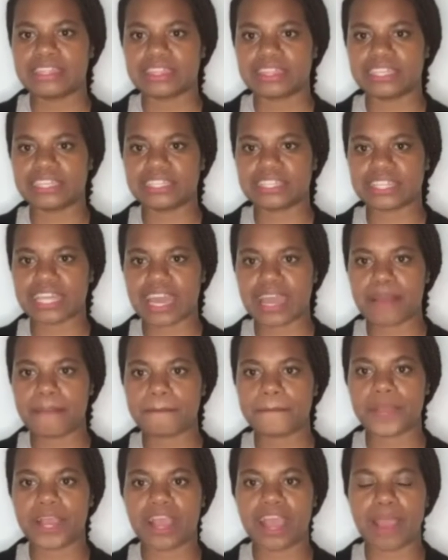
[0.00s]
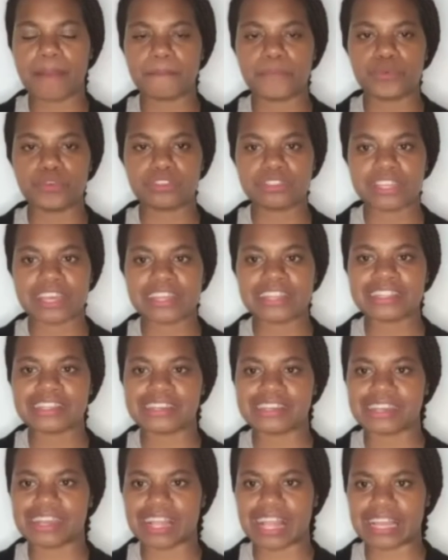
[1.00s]
tentang
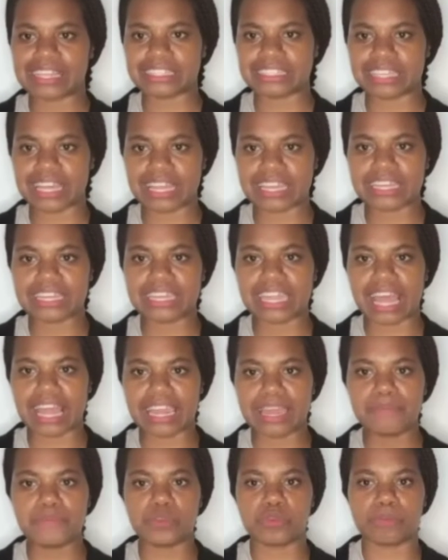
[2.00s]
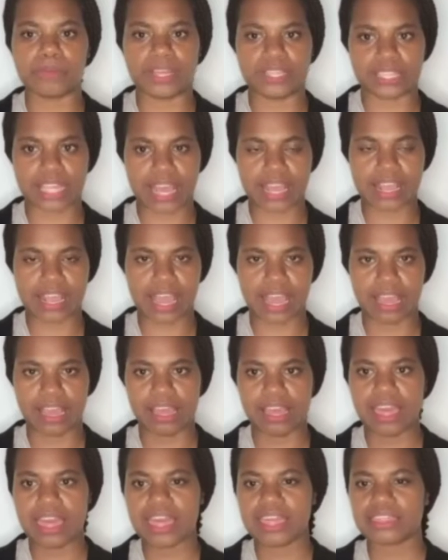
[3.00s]
penghapusan kekerasan dalam rumah tangga
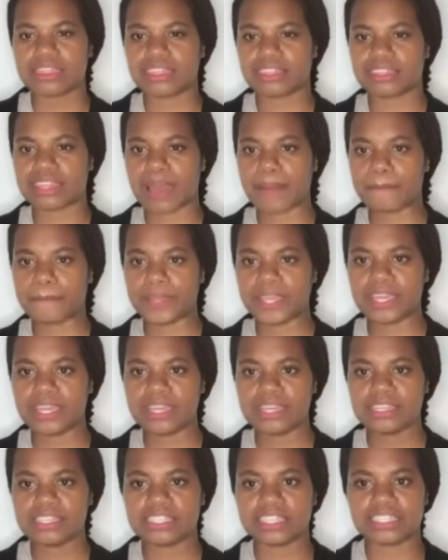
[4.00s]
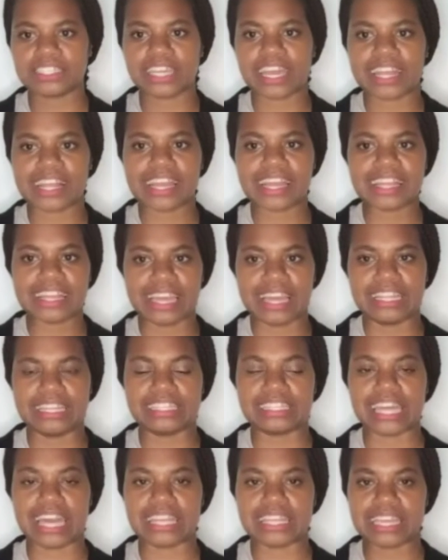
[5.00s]
tetapi secara
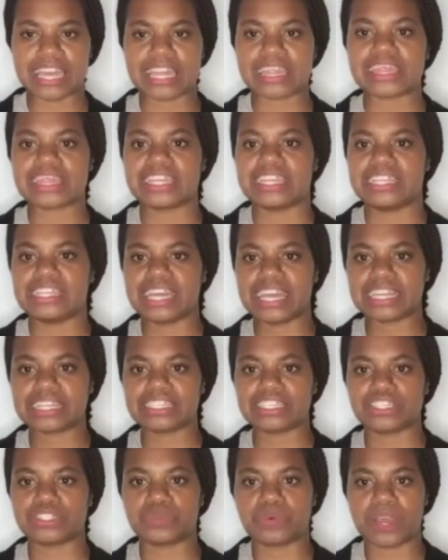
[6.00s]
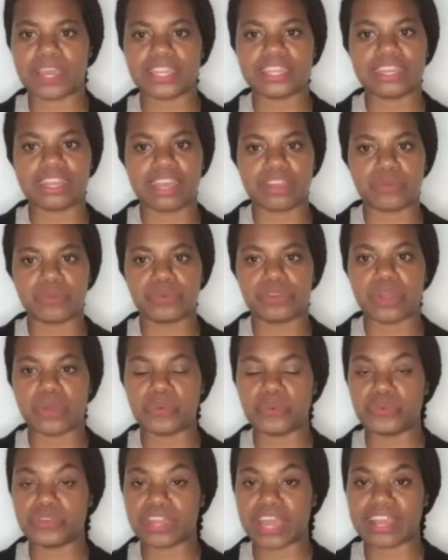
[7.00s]
realitanya tidak sesuai dengan
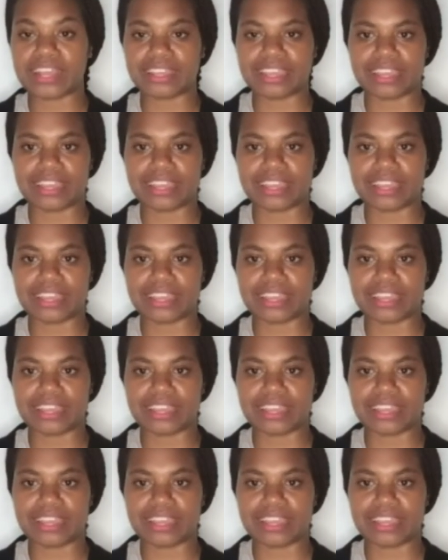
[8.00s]
undang-undang